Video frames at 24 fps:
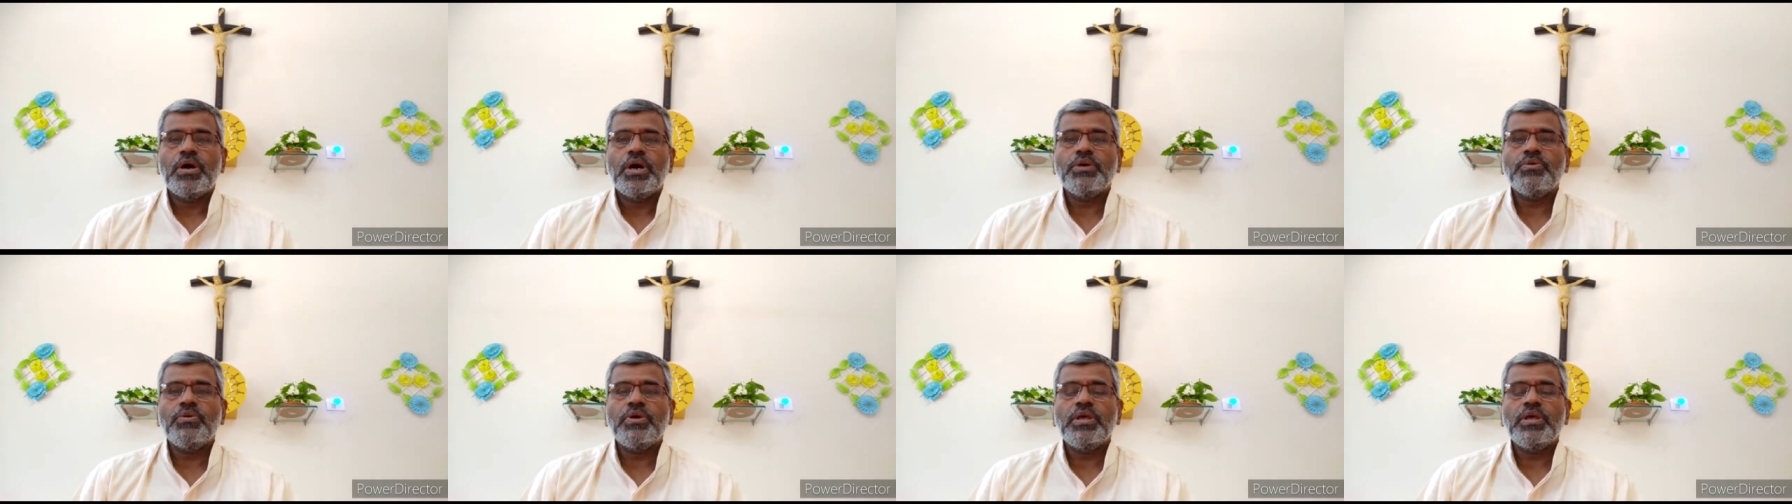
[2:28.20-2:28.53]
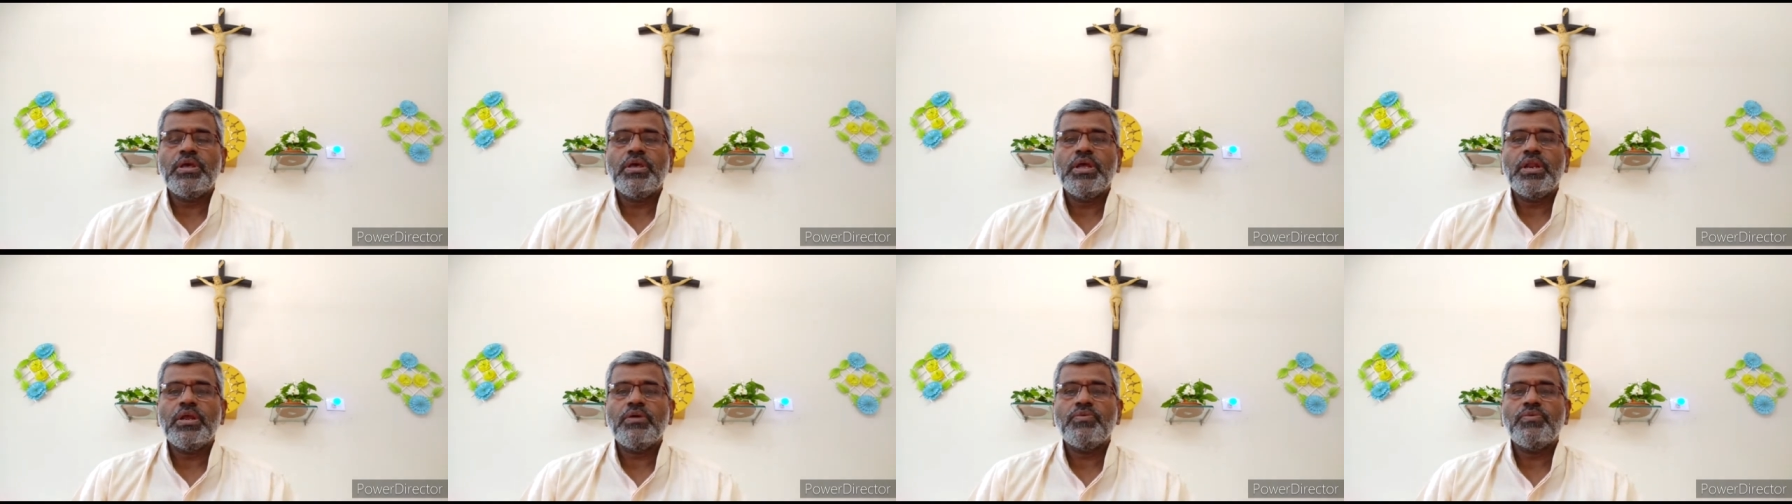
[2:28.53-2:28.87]
அவை
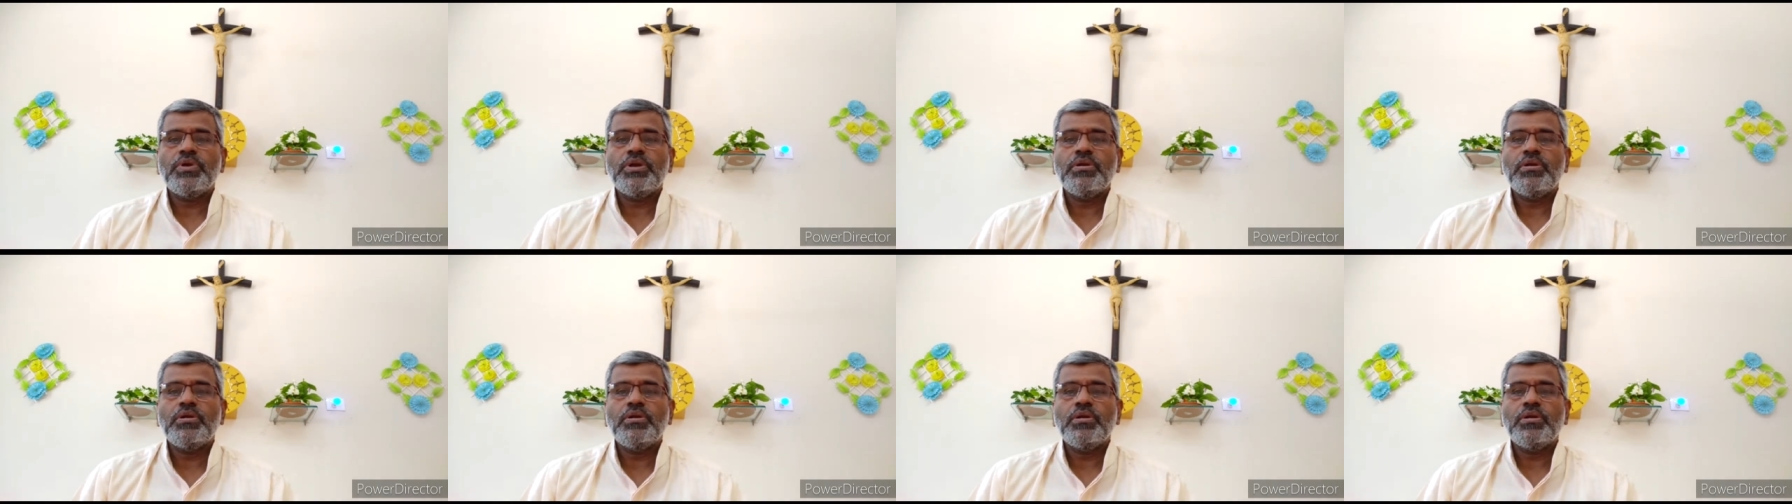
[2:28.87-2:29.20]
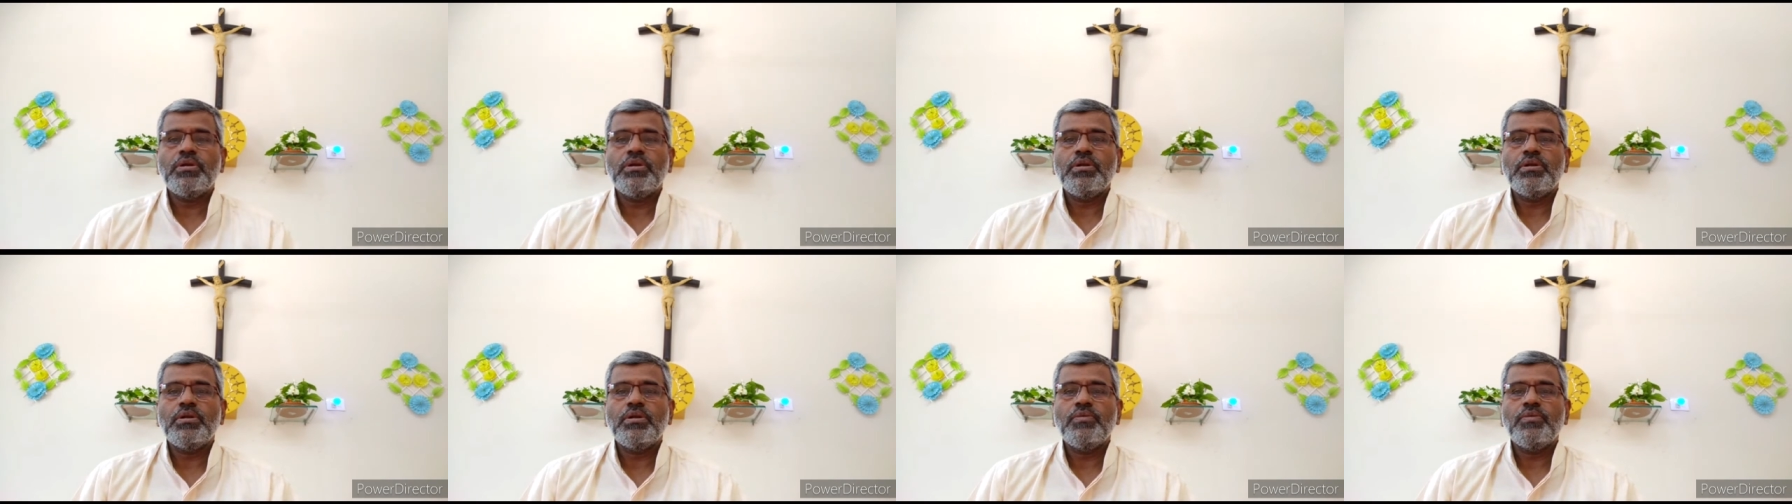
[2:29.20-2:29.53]
இறைவன்
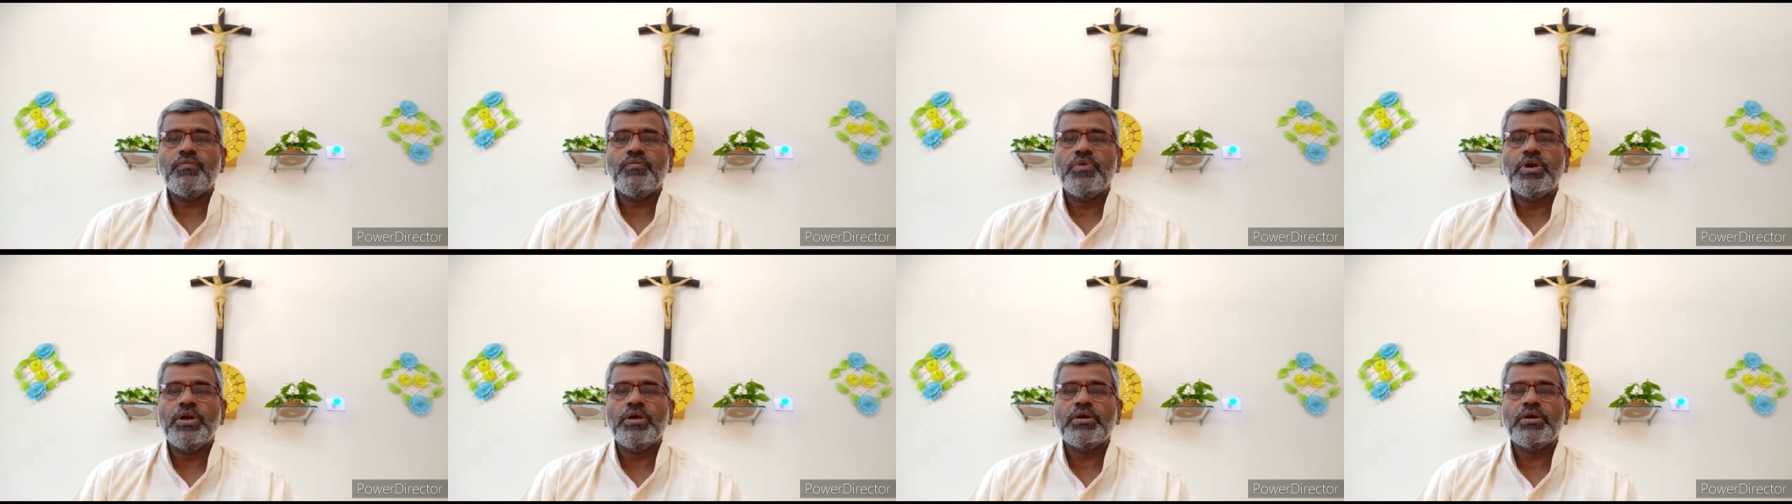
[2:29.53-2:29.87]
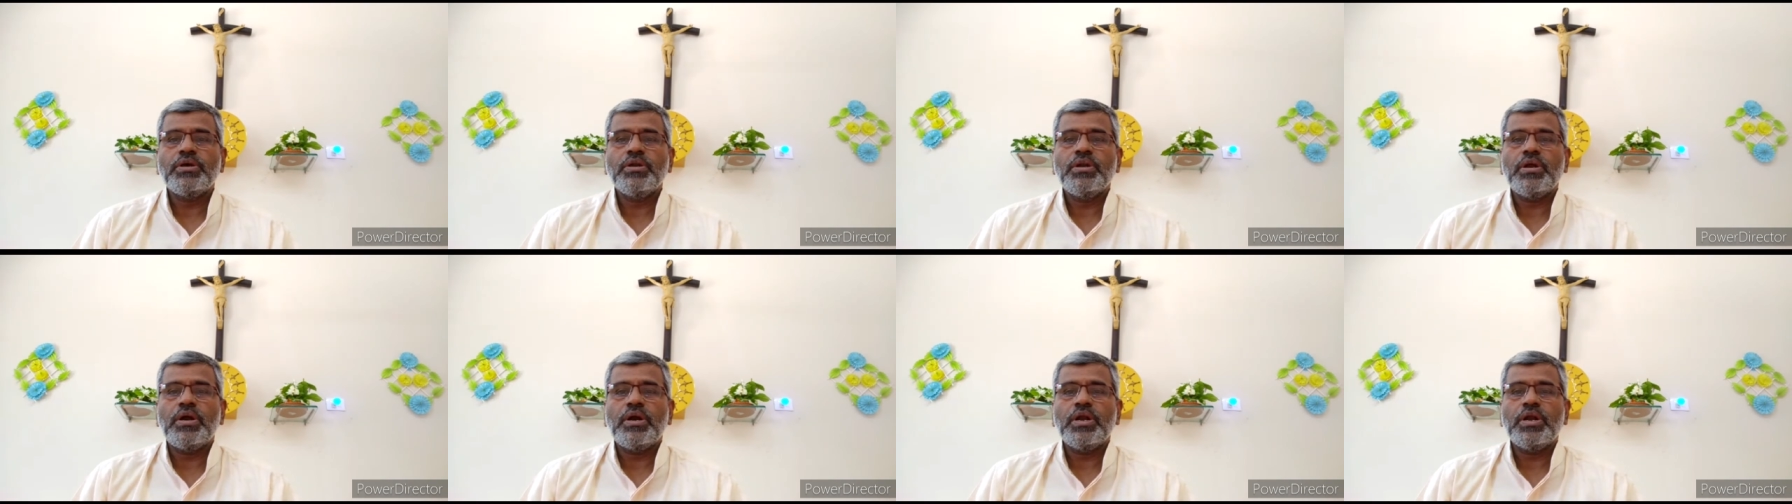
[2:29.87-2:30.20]

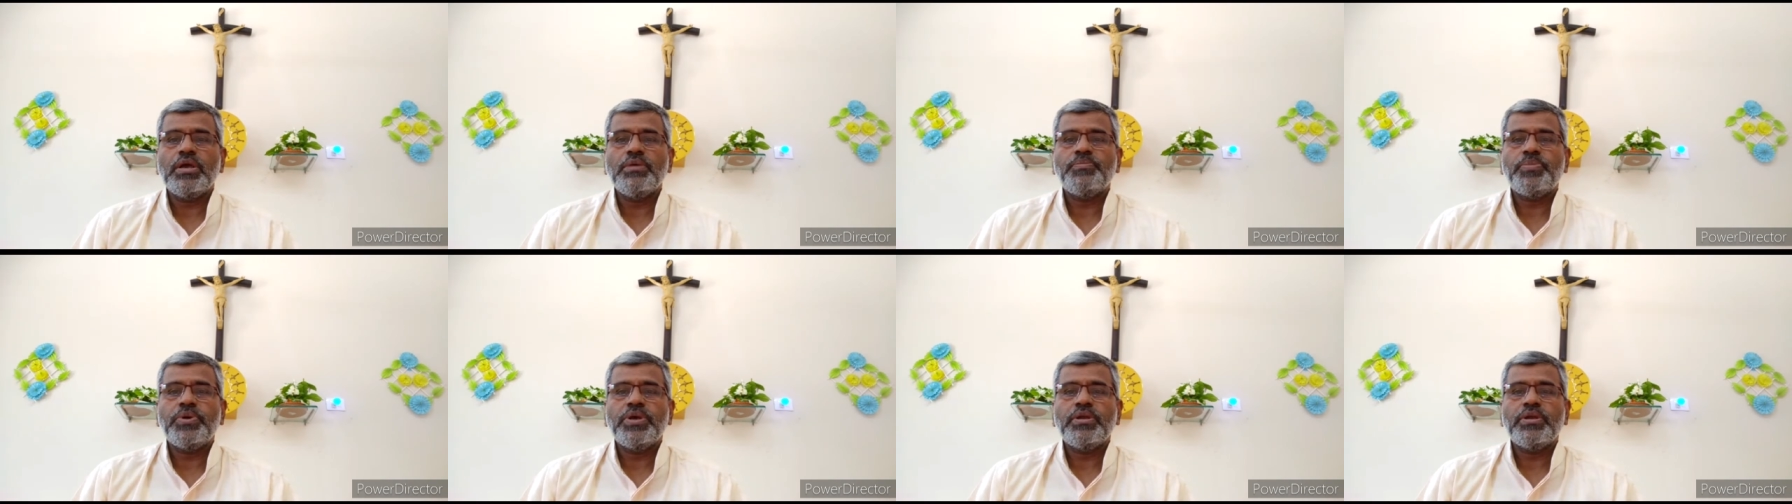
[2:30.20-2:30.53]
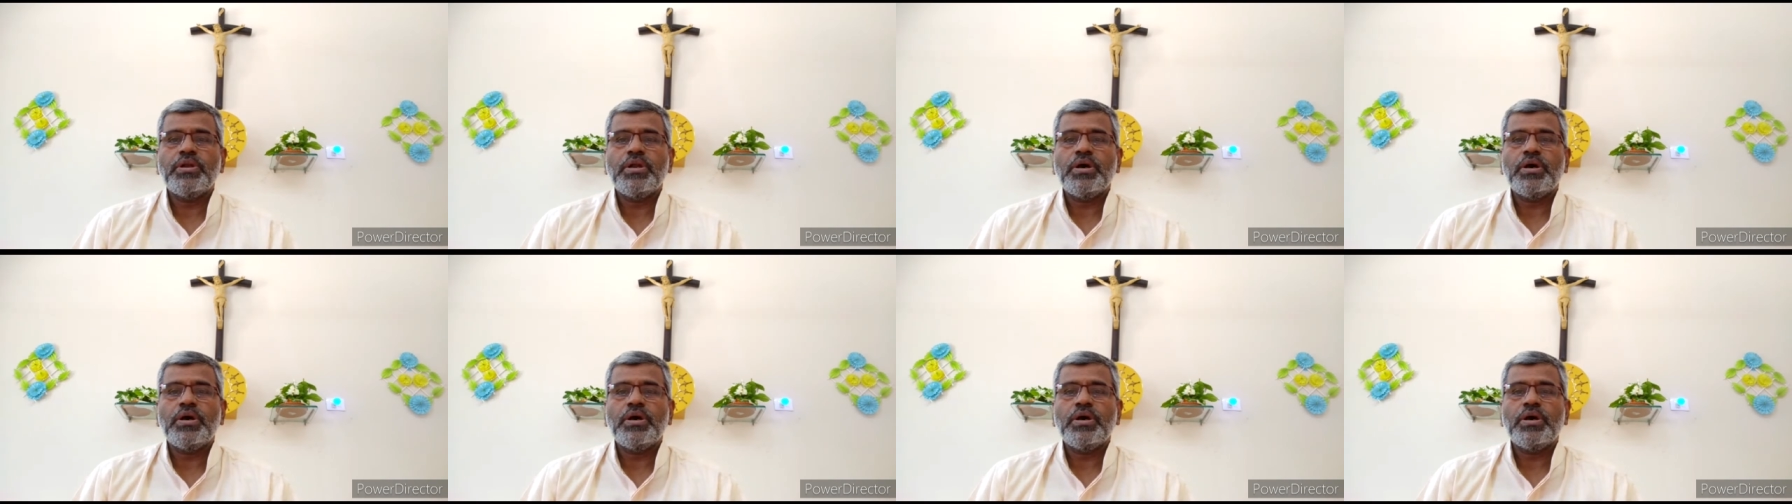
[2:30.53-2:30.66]
விடுக்கின்ற அழைப்பை